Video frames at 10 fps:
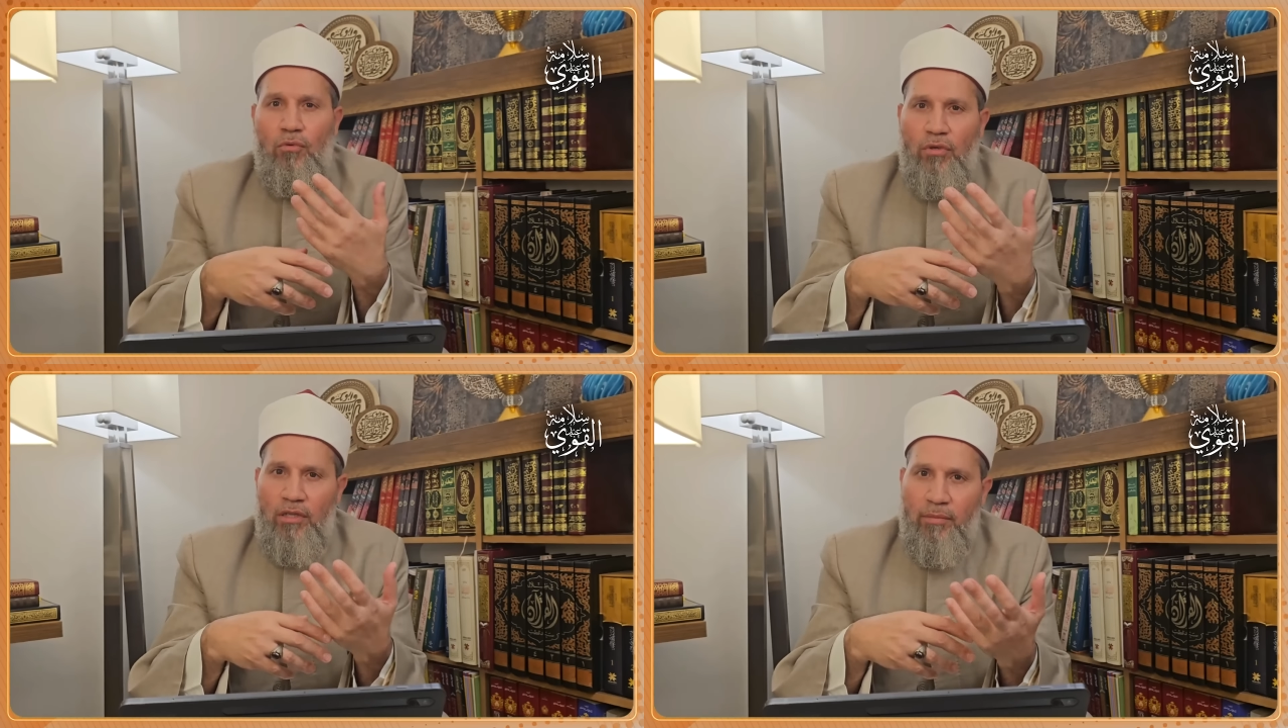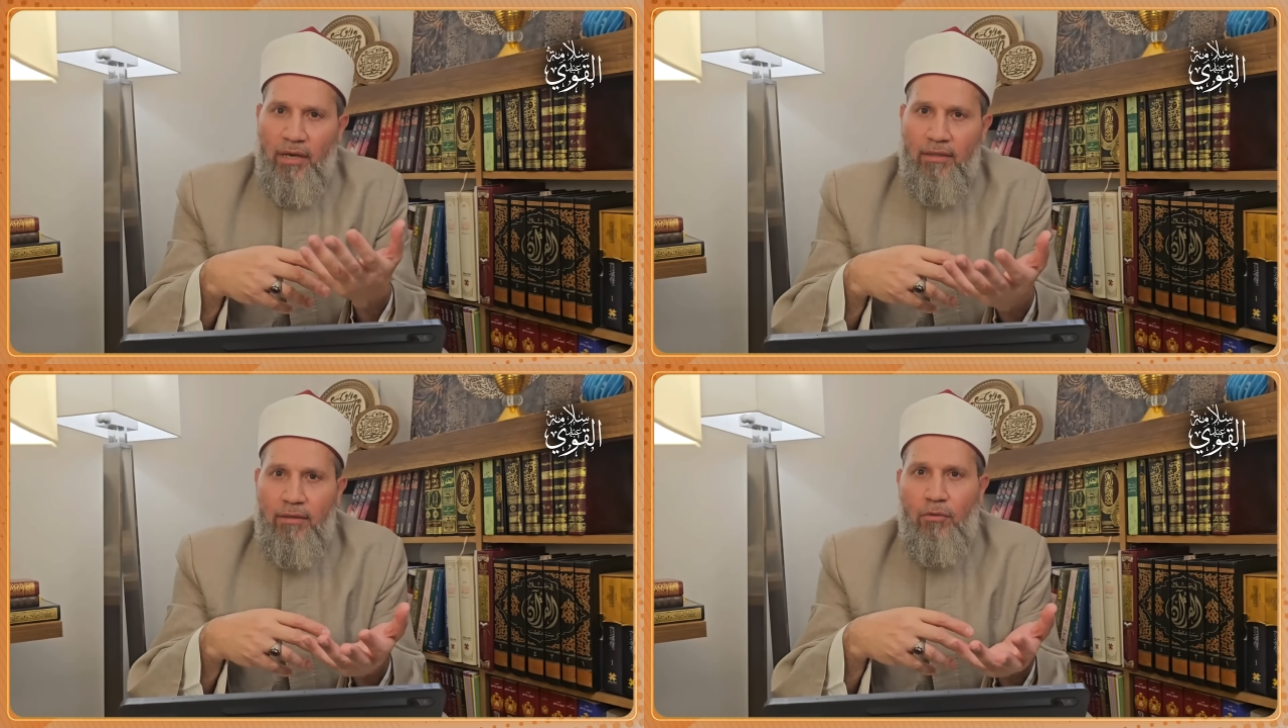
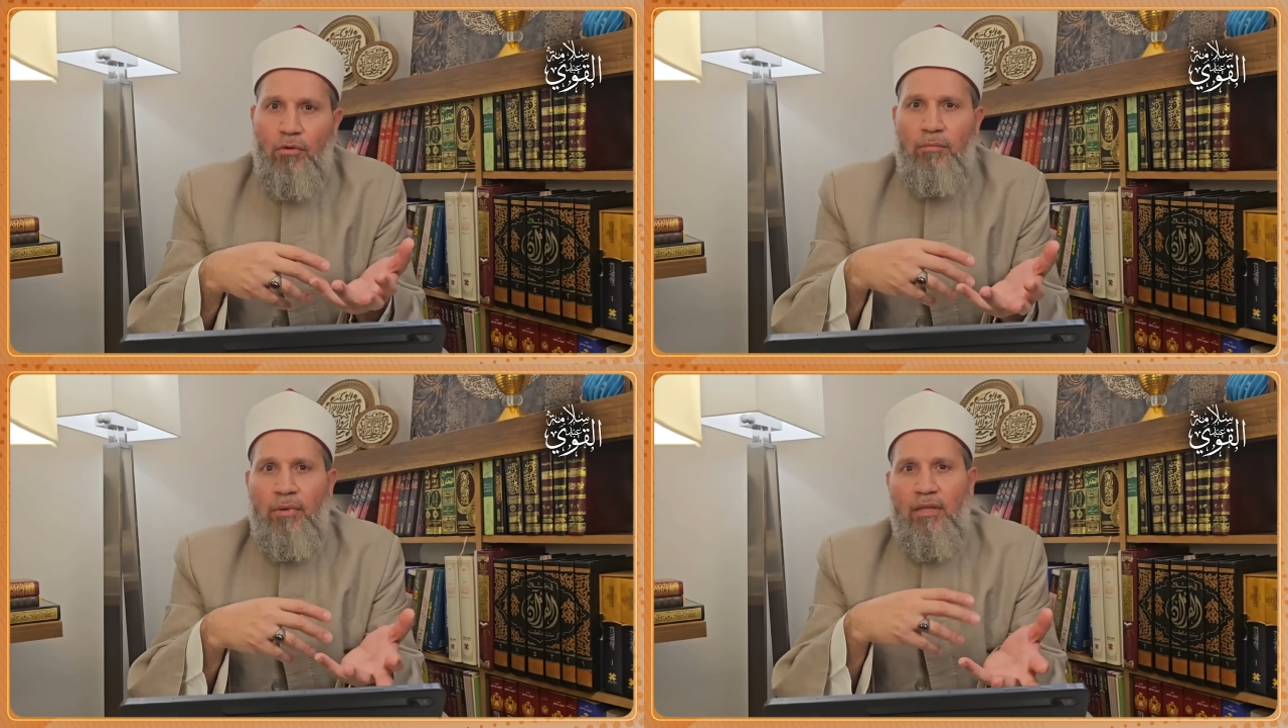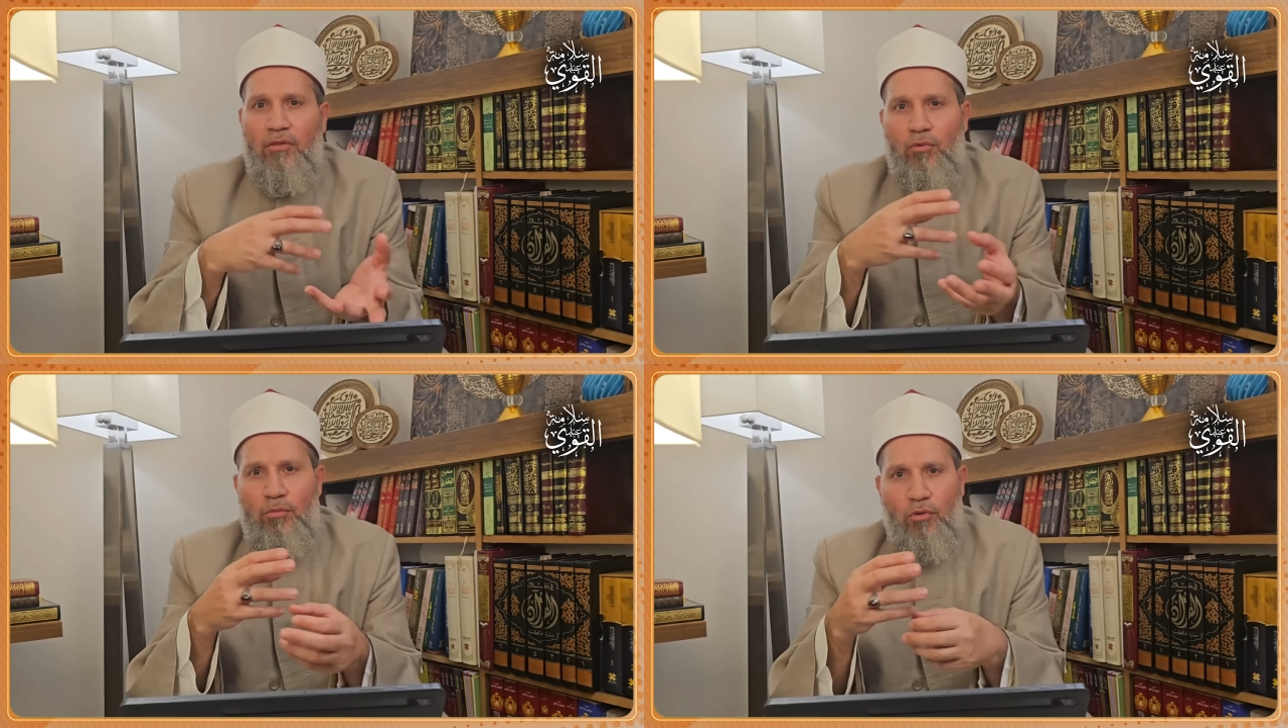ولبعض
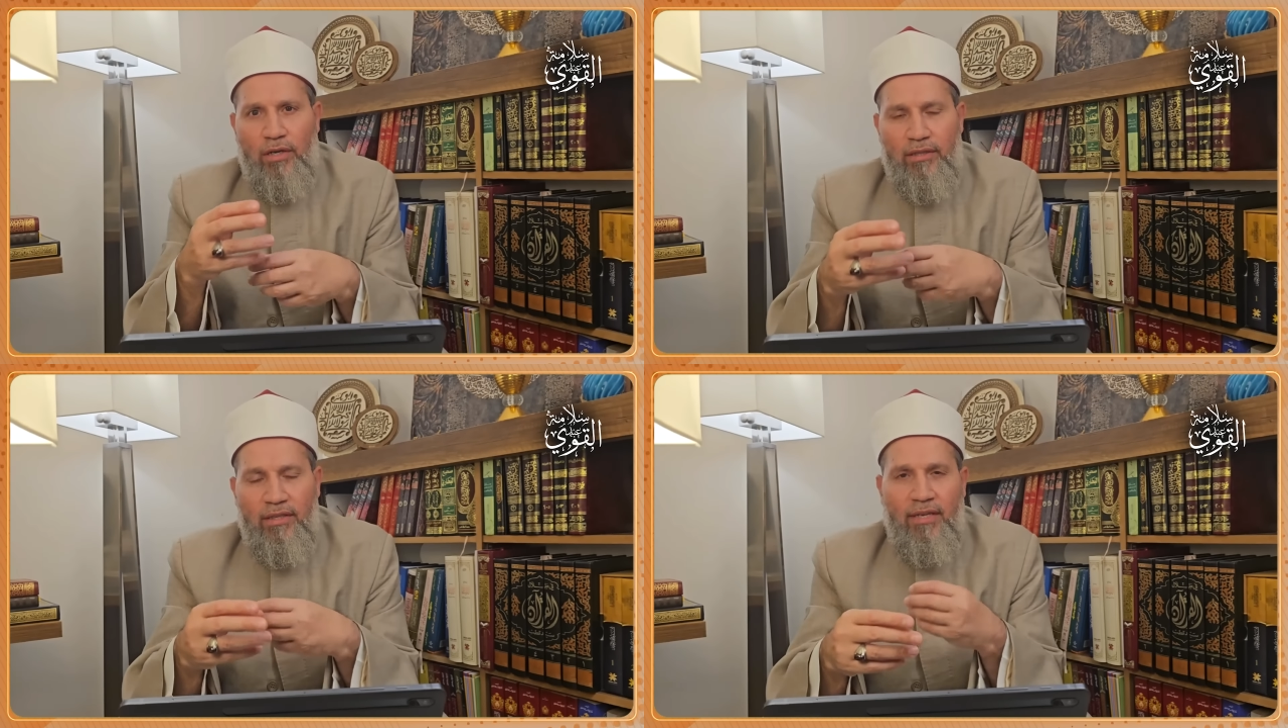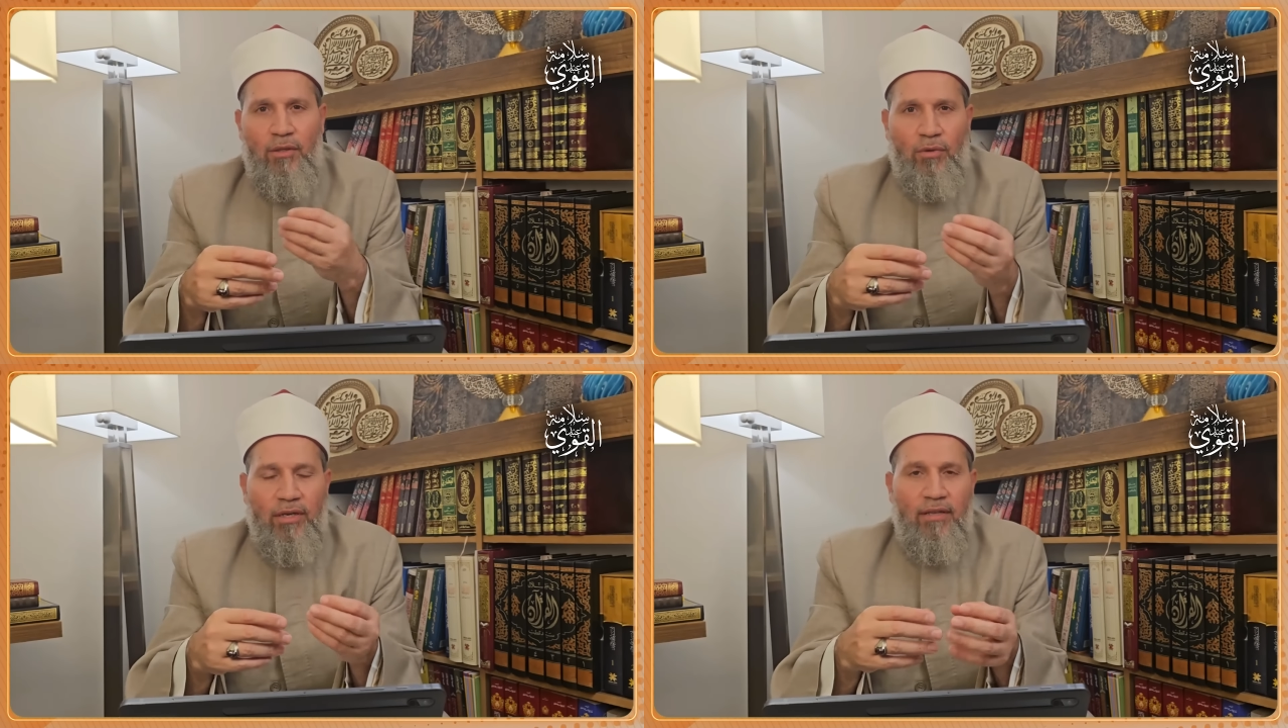الكومبارس
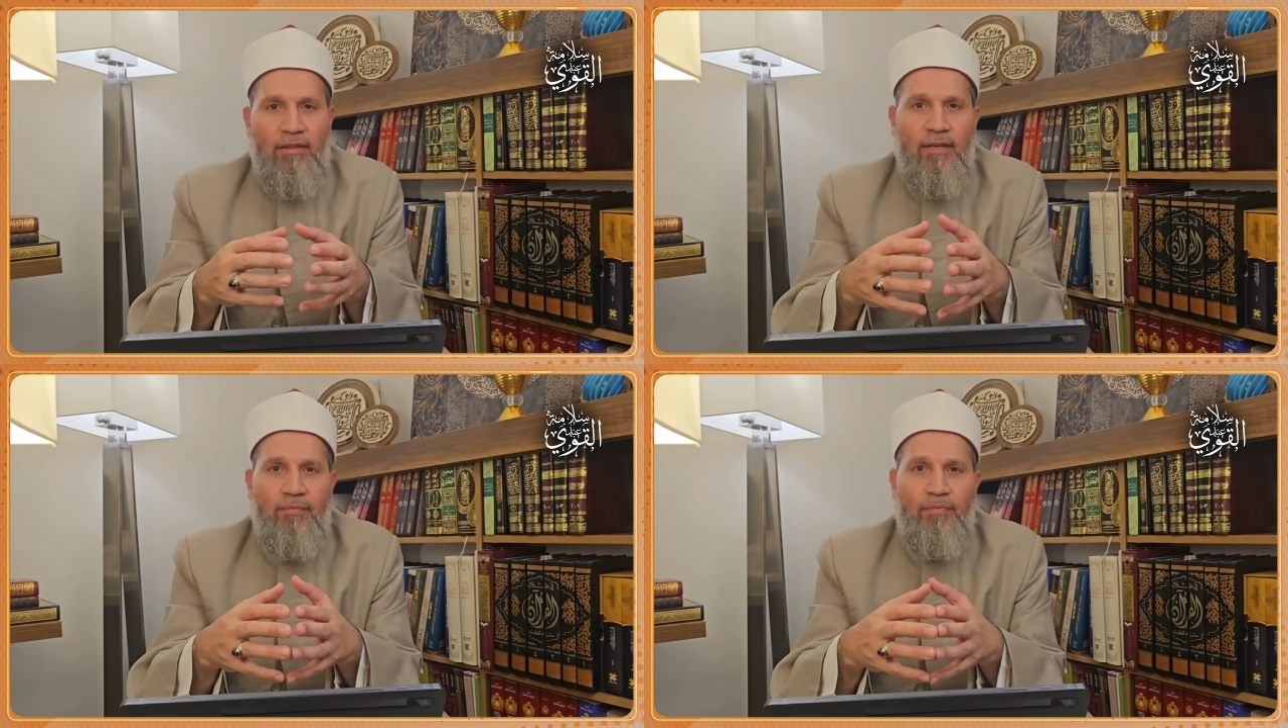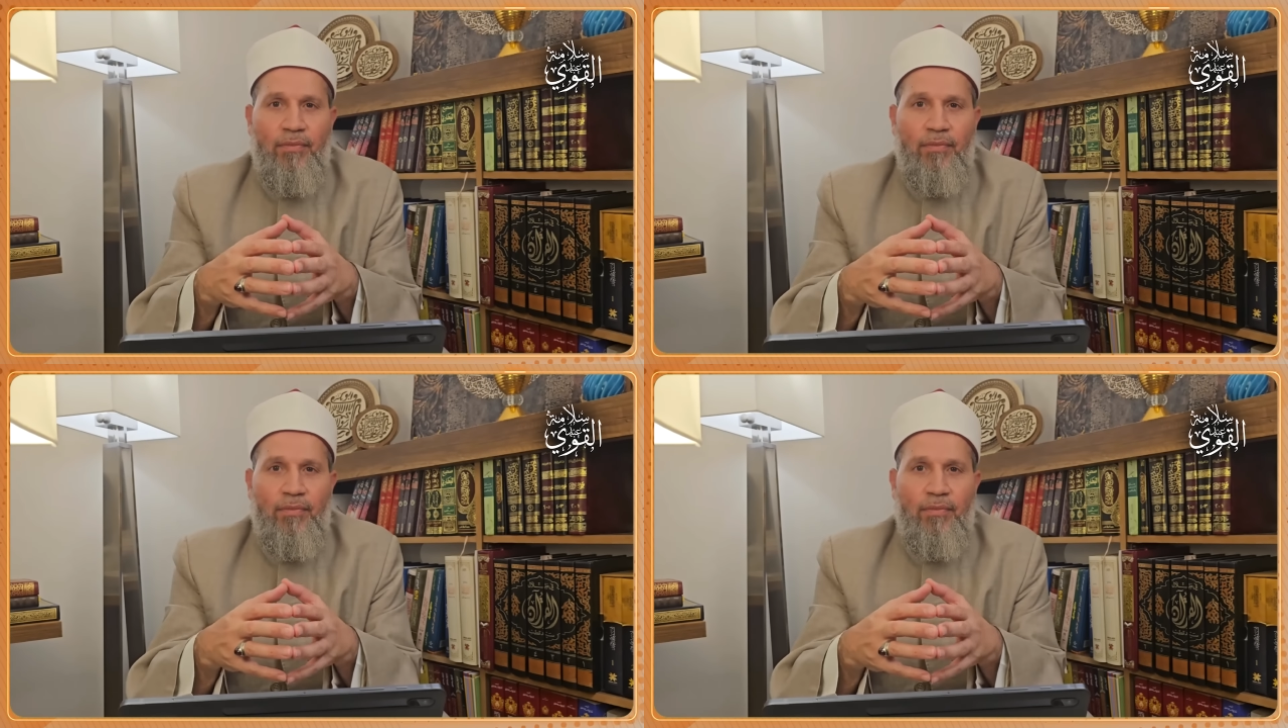والمغنيين وكذا